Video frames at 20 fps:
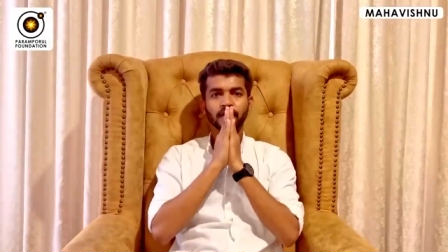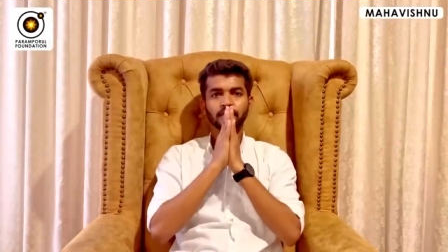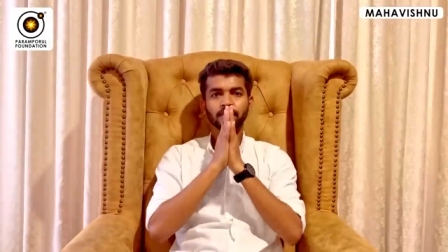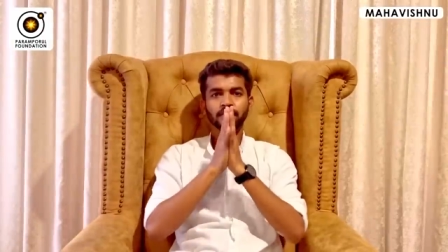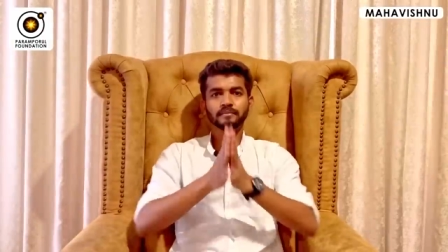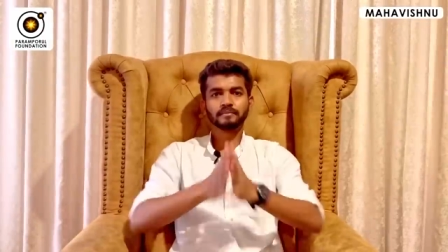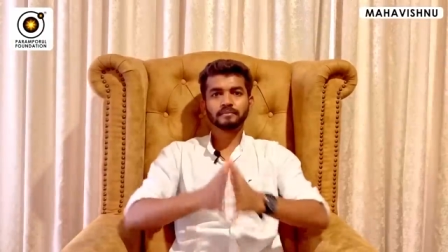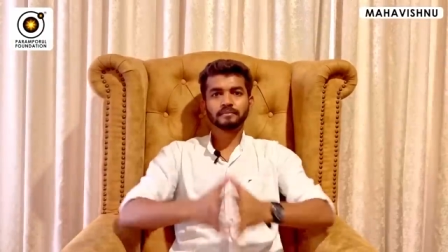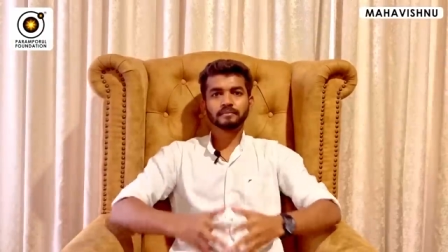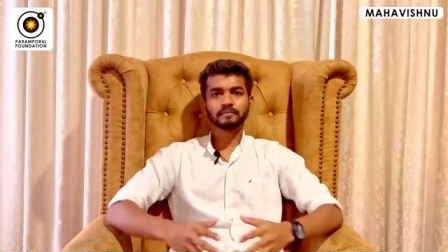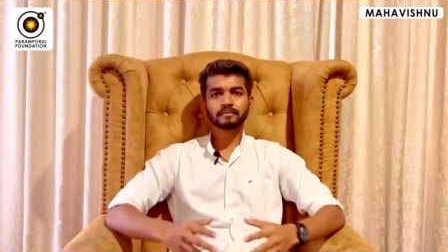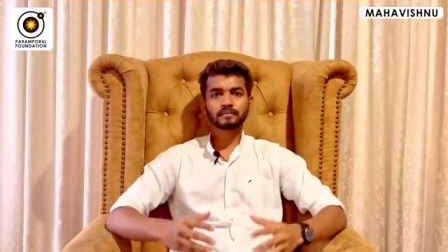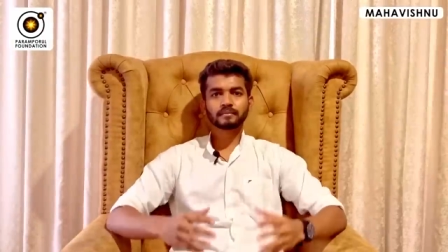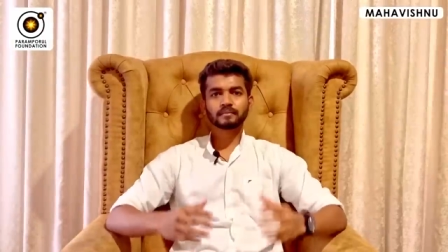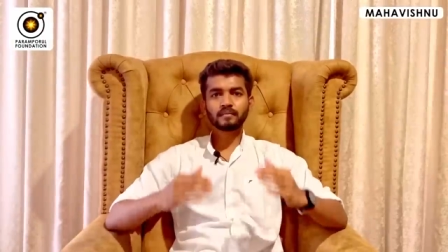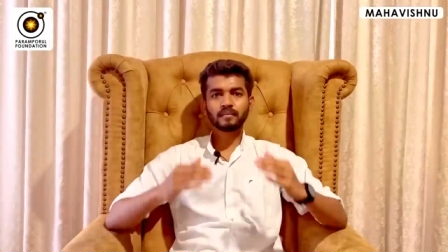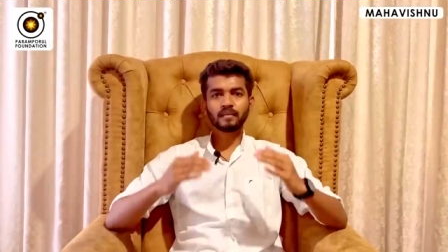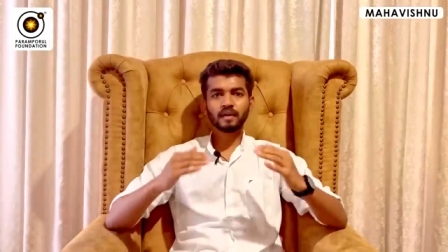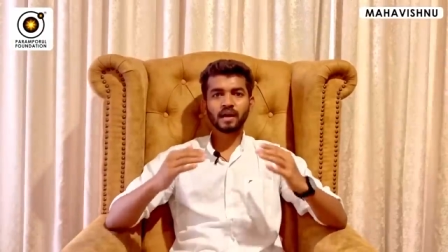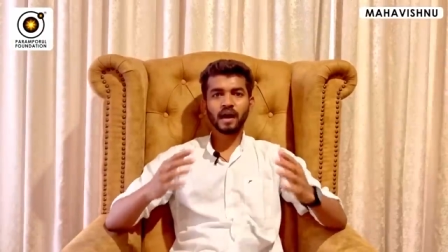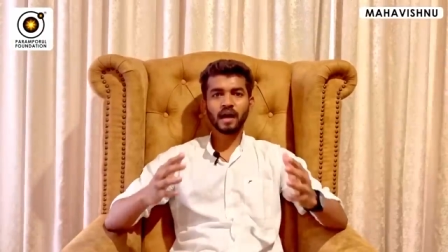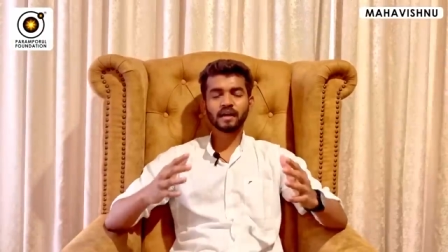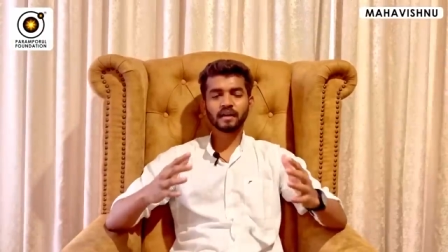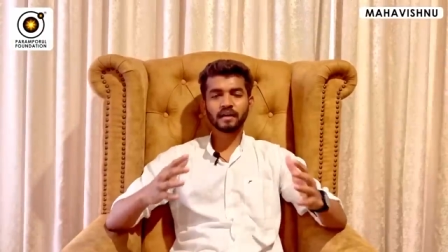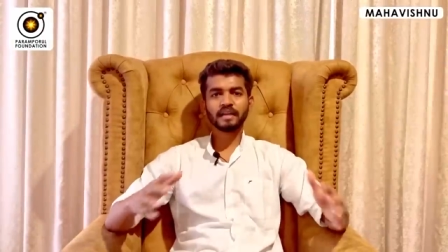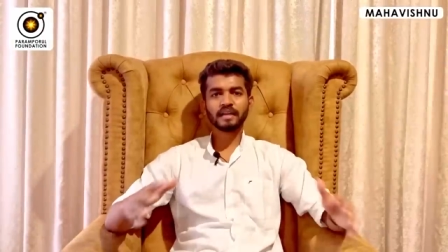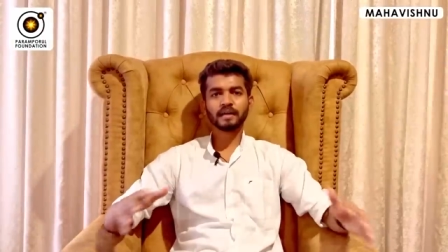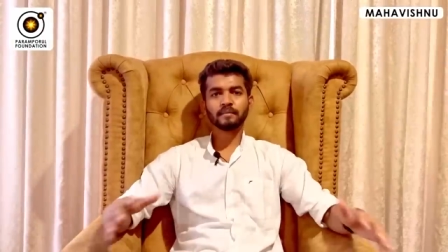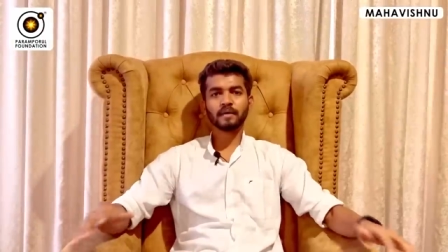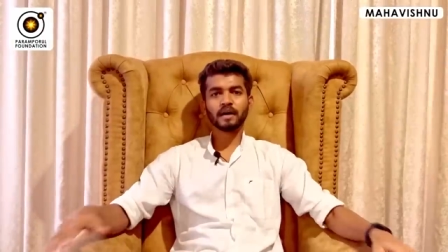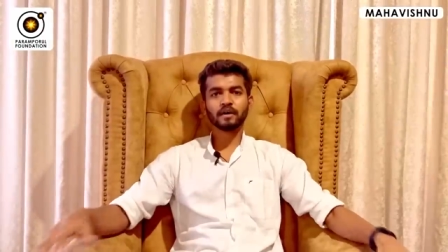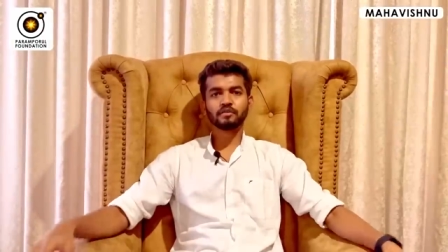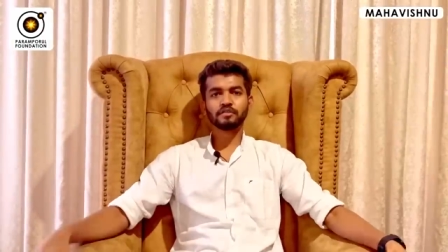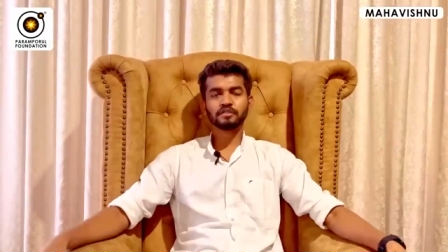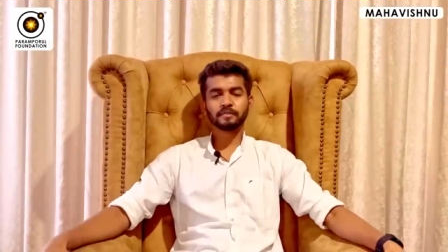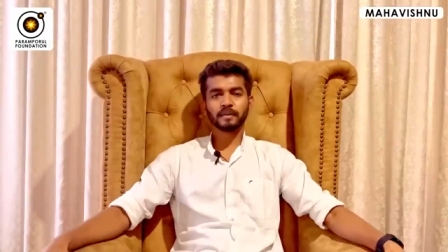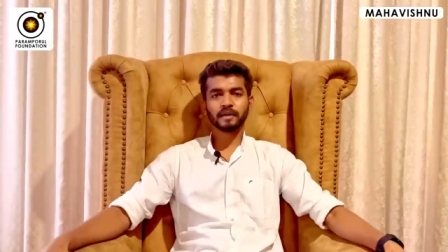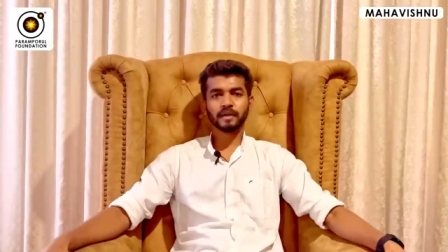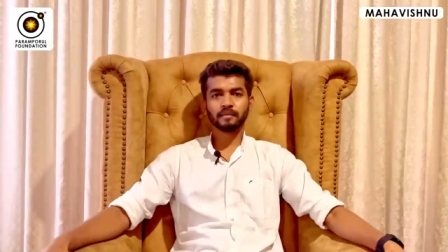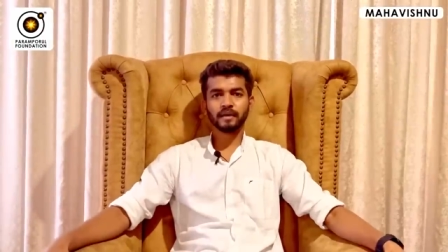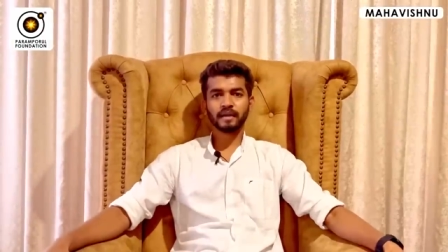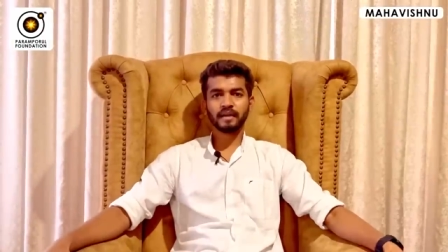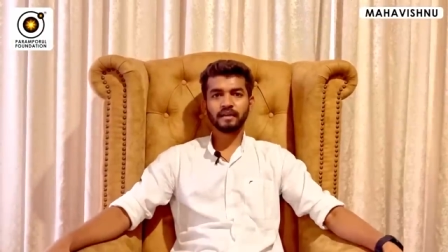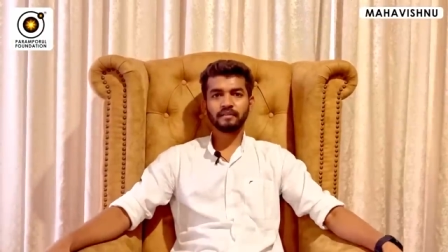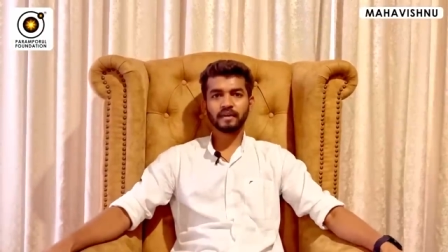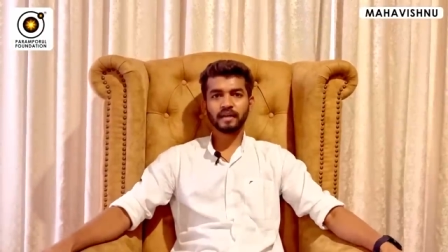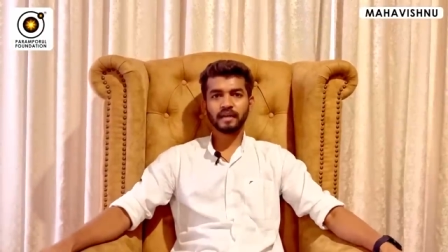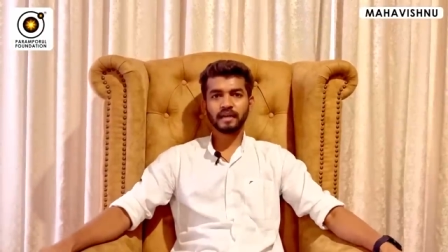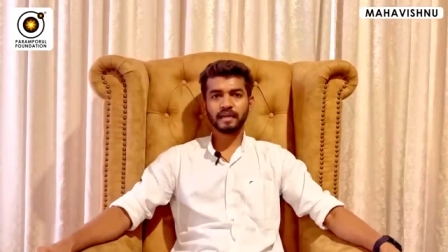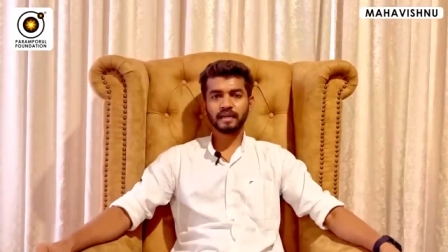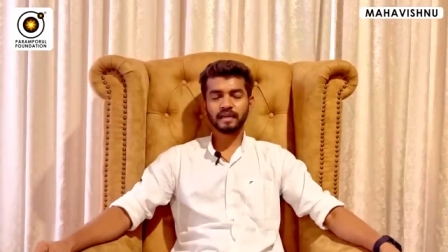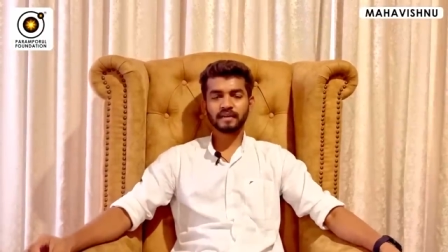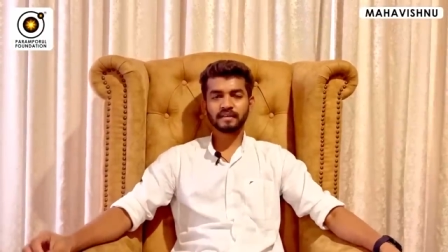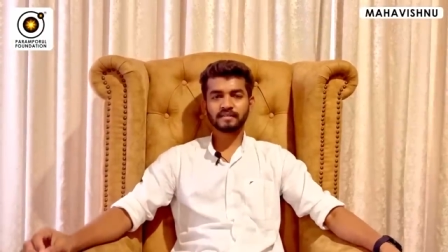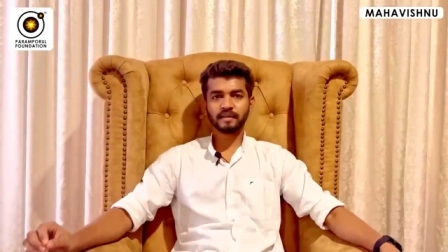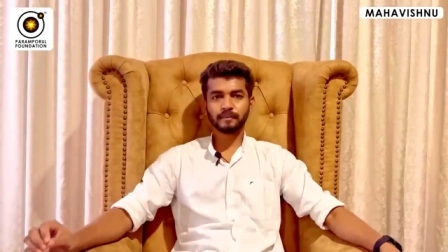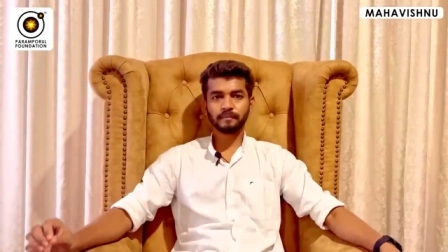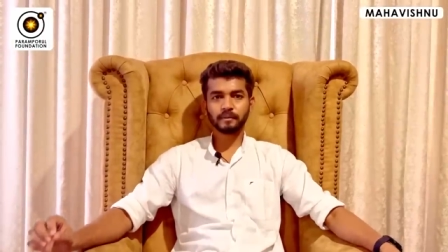வணக்கம் ஆல்ரெடி நம்ம அனௌன்ஸ் பண்ண மாதிரி வருகின்ற